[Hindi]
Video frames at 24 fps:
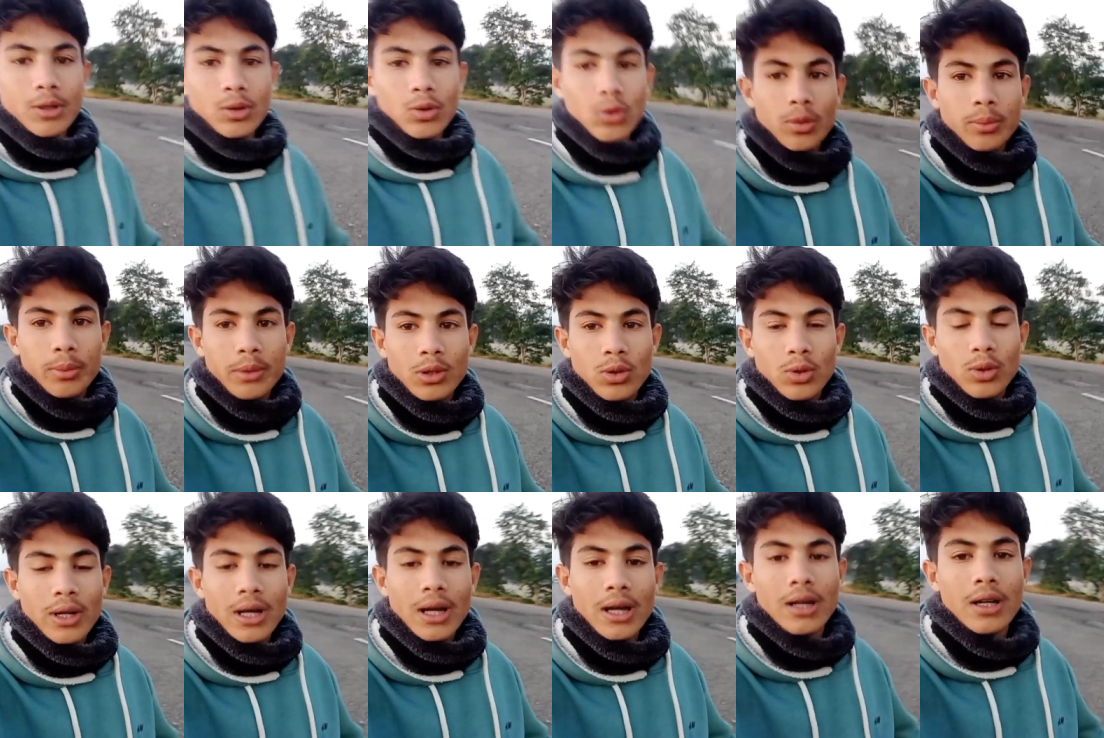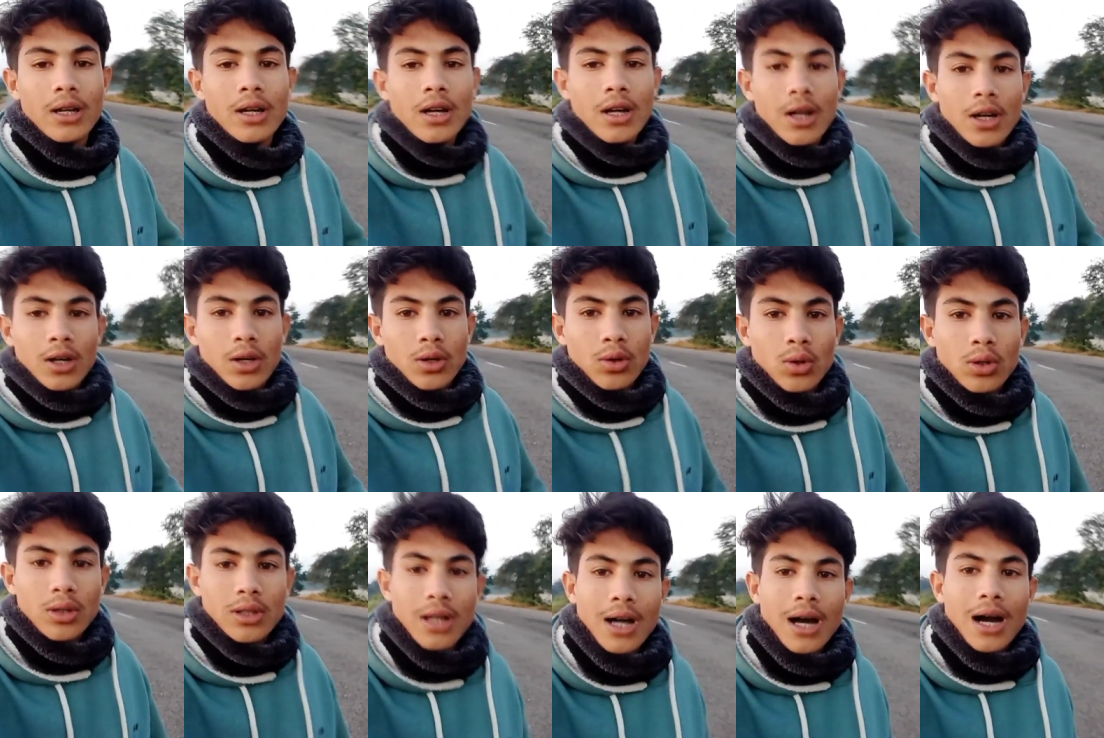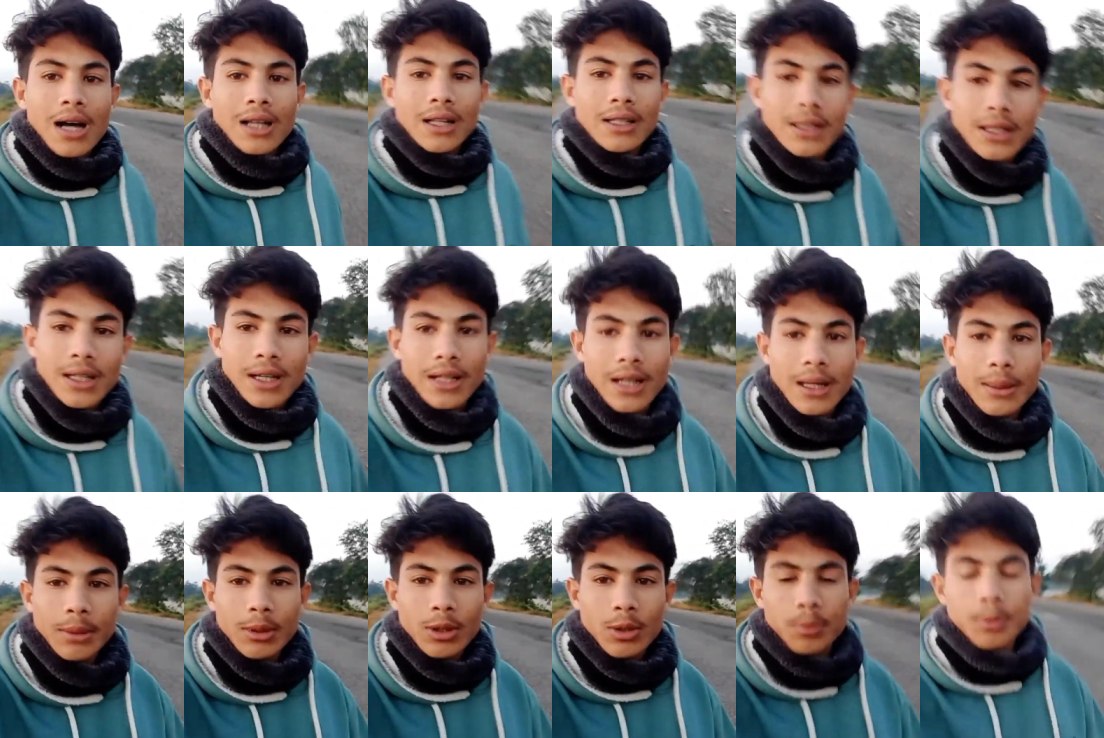पर तो कभी थोड़ा रोड का हालत
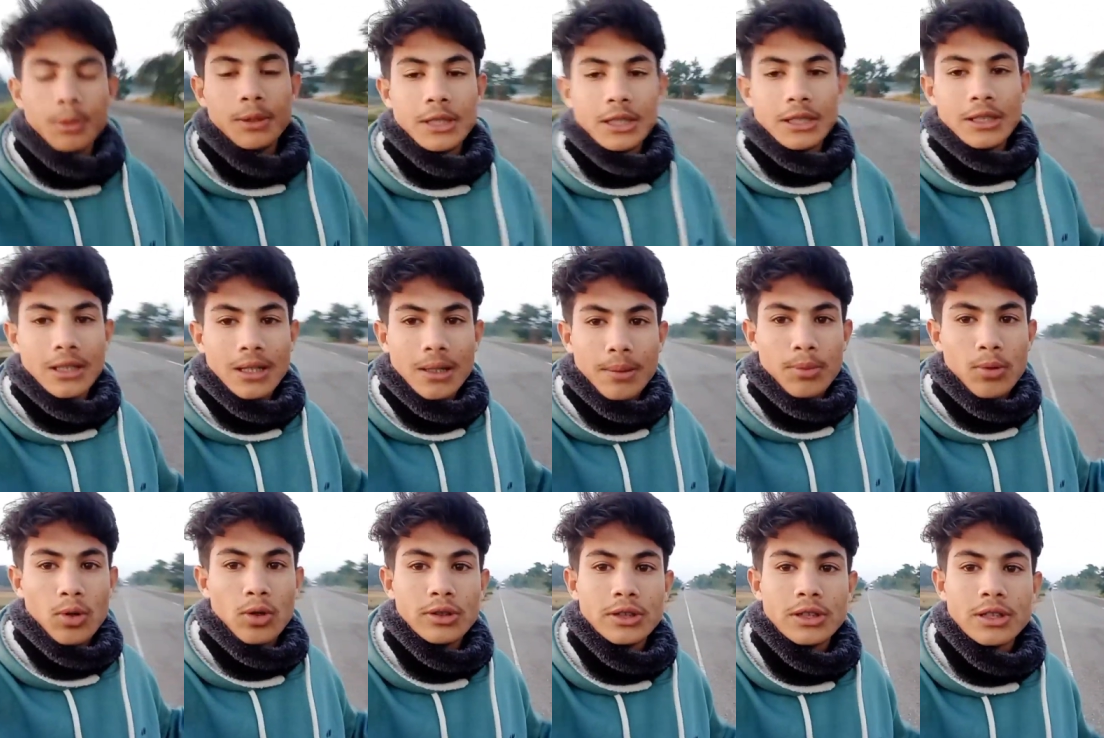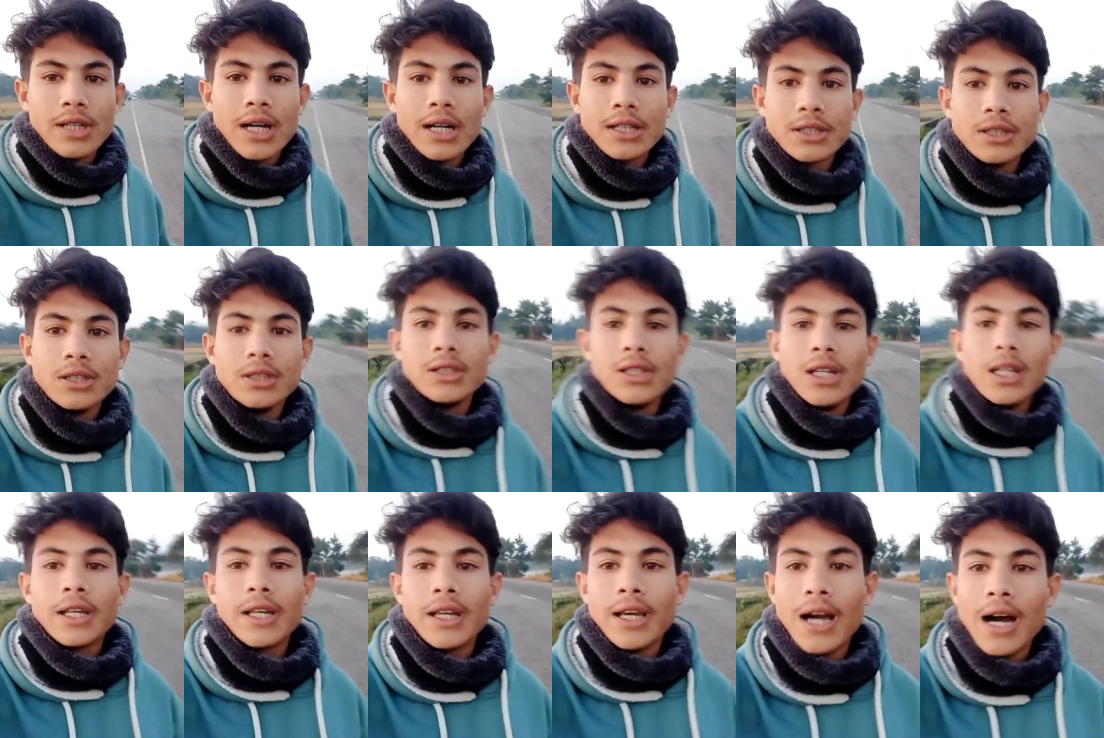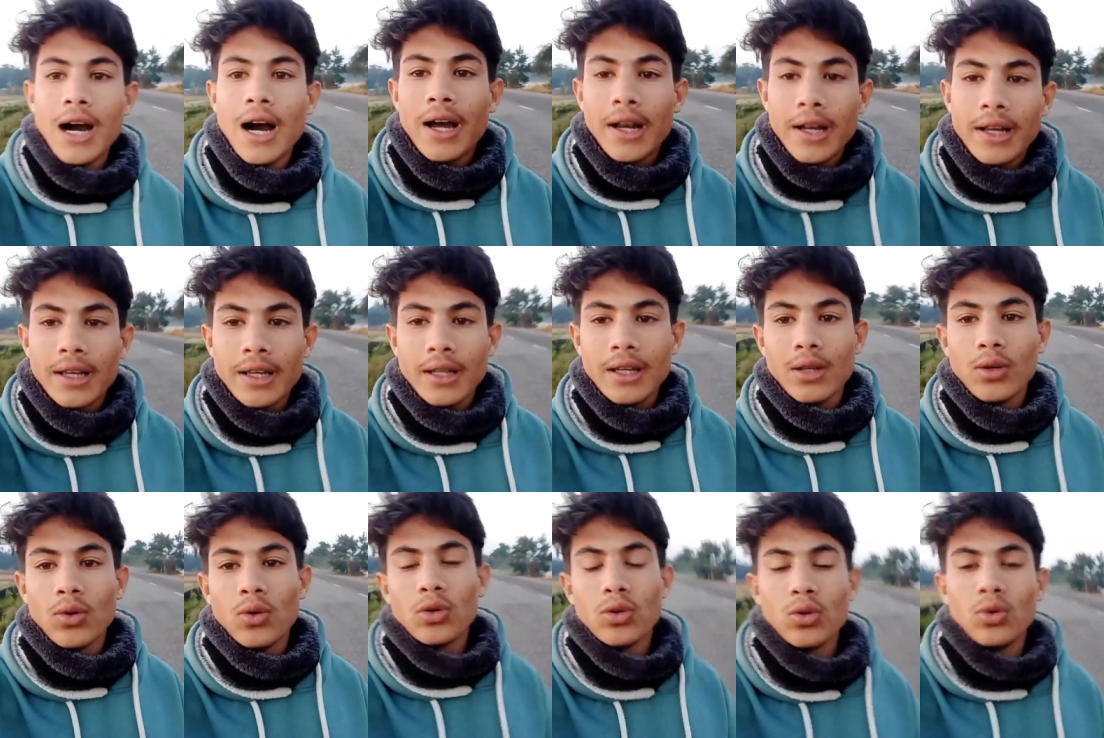ख़राब है तो पीछे तरफ कंस्ट्रक्शन चल के आ रहे
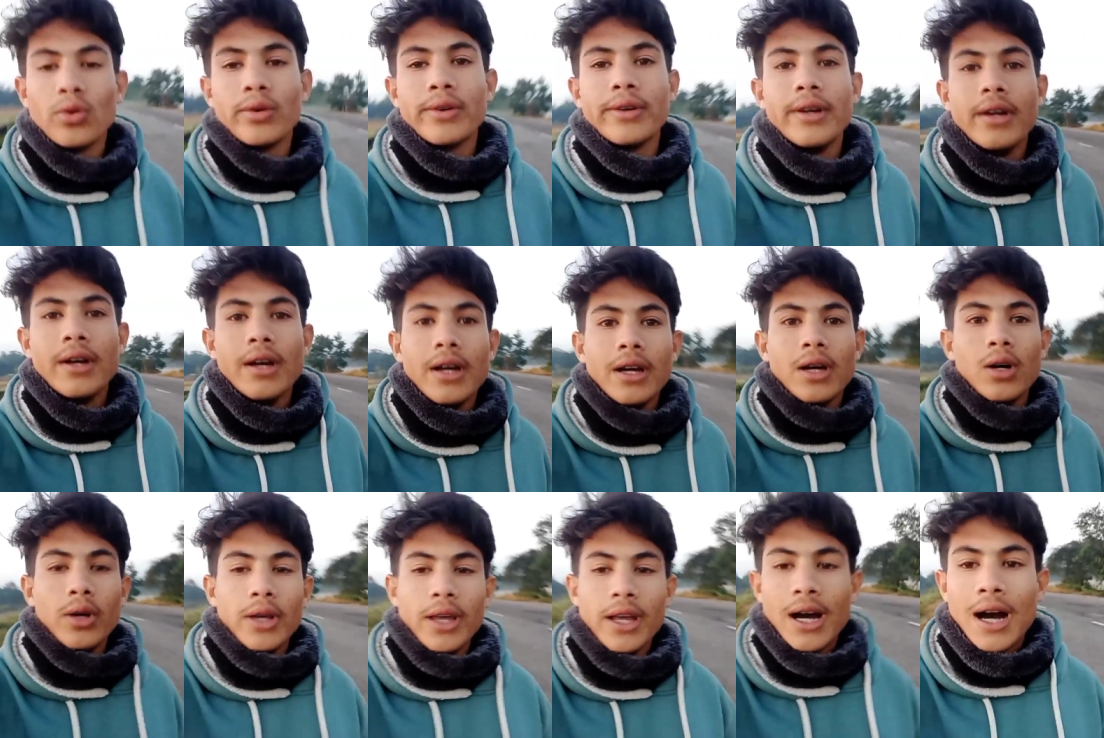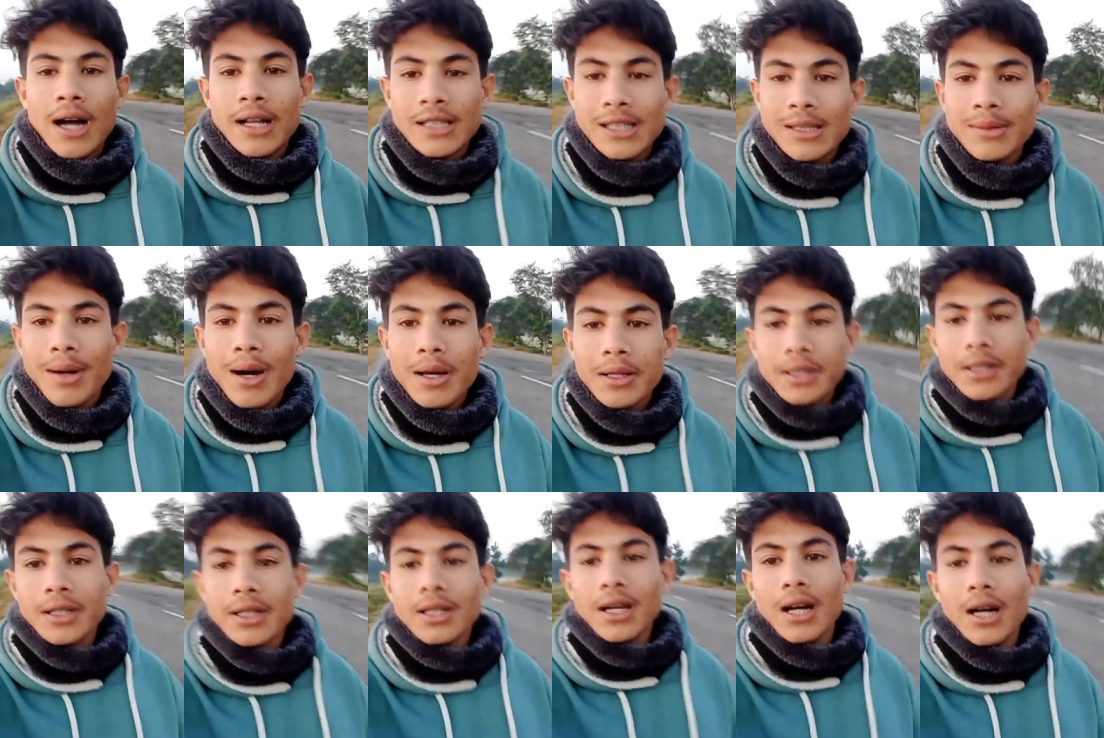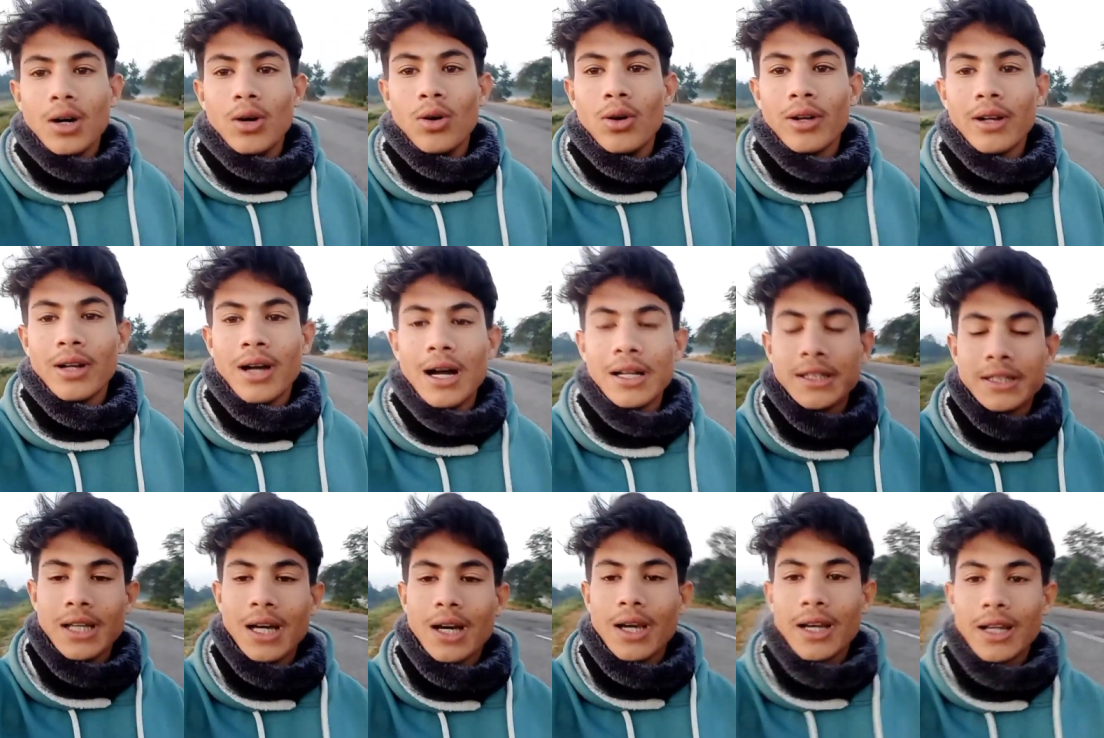हैं रोड और अच्छी बात है कि और
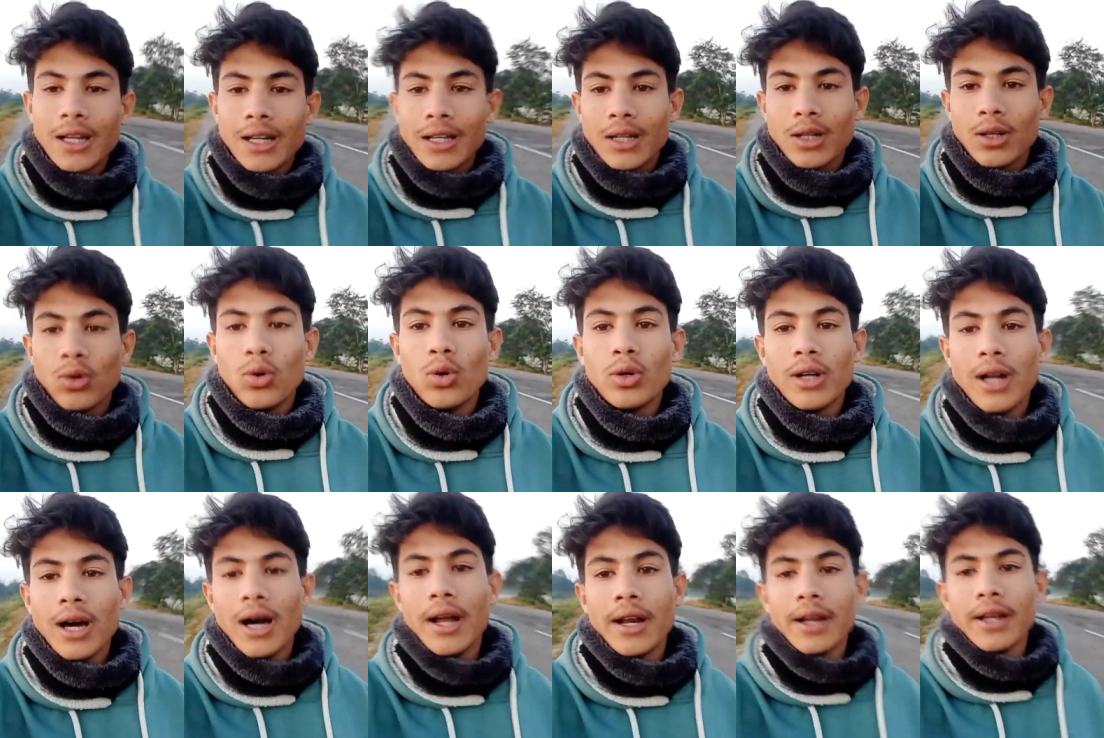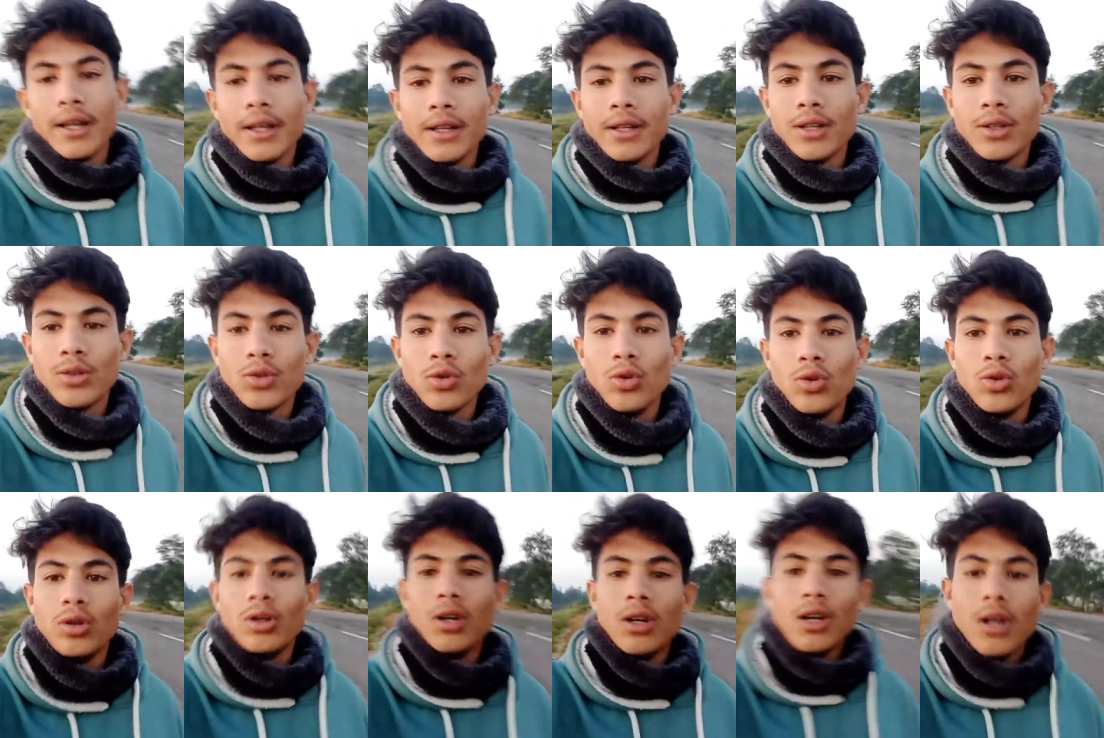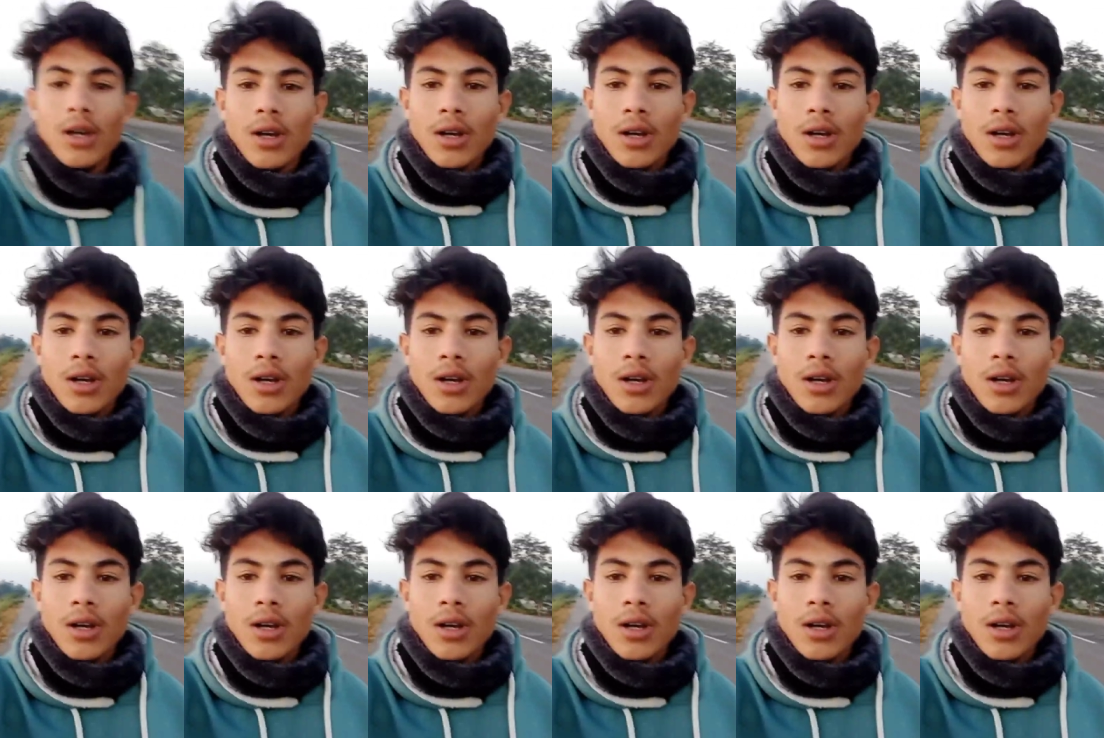अच्छा रोड आ रहे हैं तो